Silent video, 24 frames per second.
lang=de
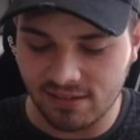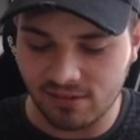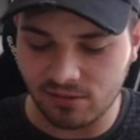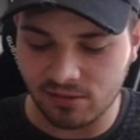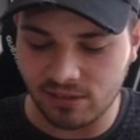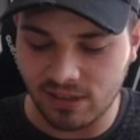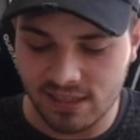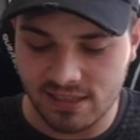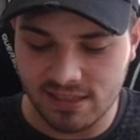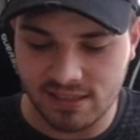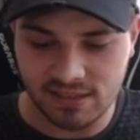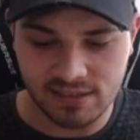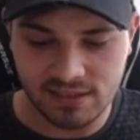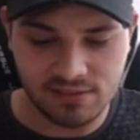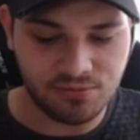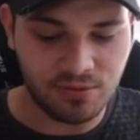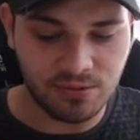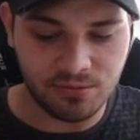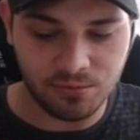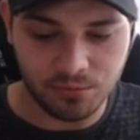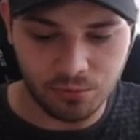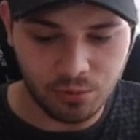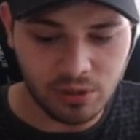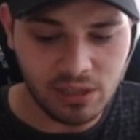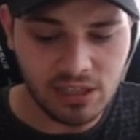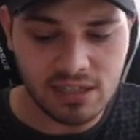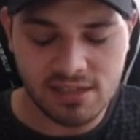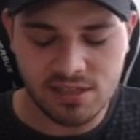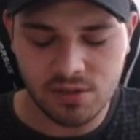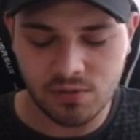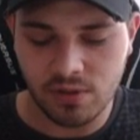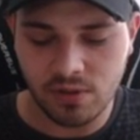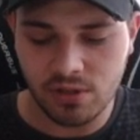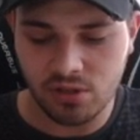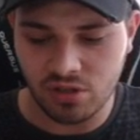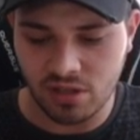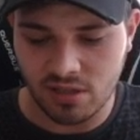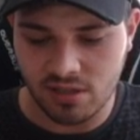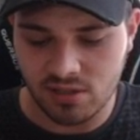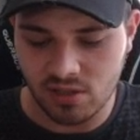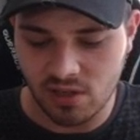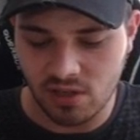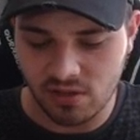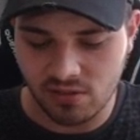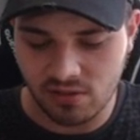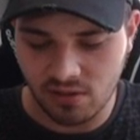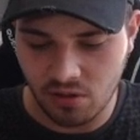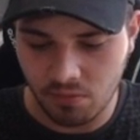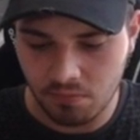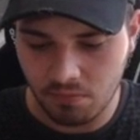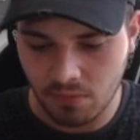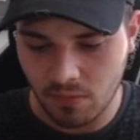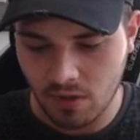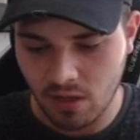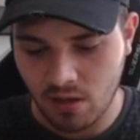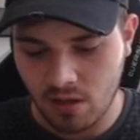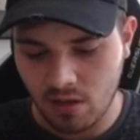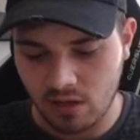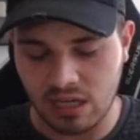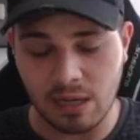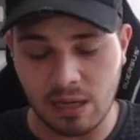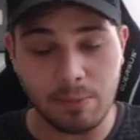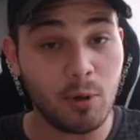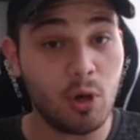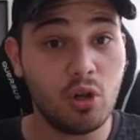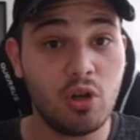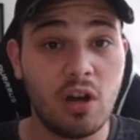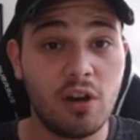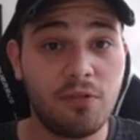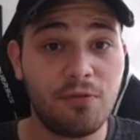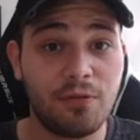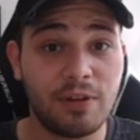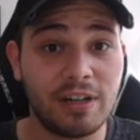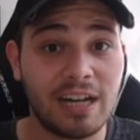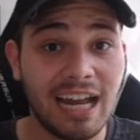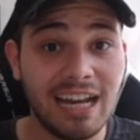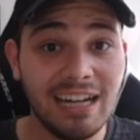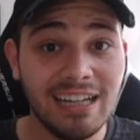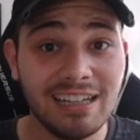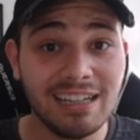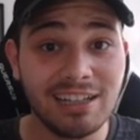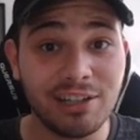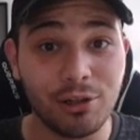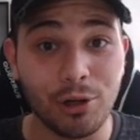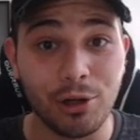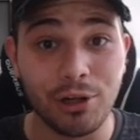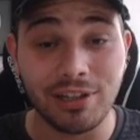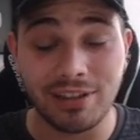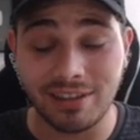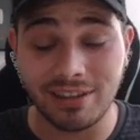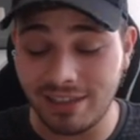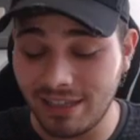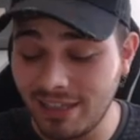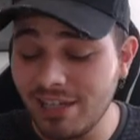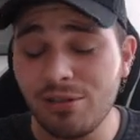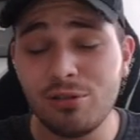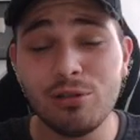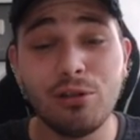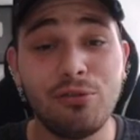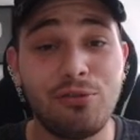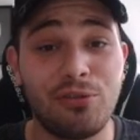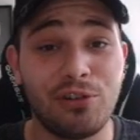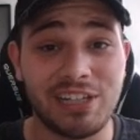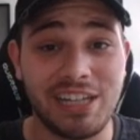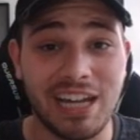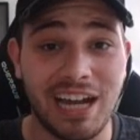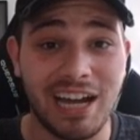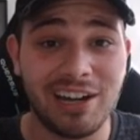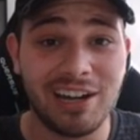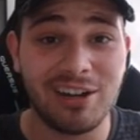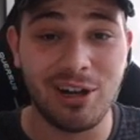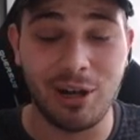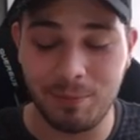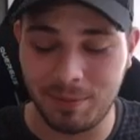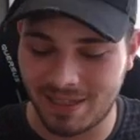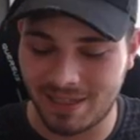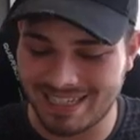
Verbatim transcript: und das sind reale Screenshots, Leute. Ich habe auch noch von anderen Leuten, nicht nur von Jakob, ich